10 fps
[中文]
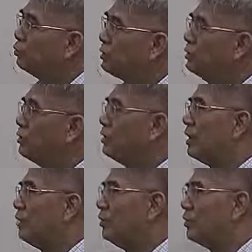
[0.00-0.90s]
数，你以为是
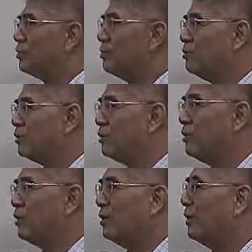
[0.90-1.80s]
两回事？不是，
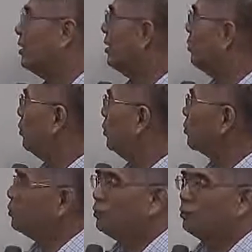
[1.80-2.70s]
母
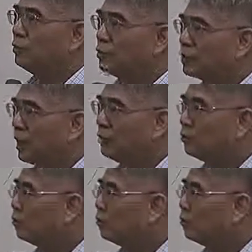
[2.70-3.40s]
数或者参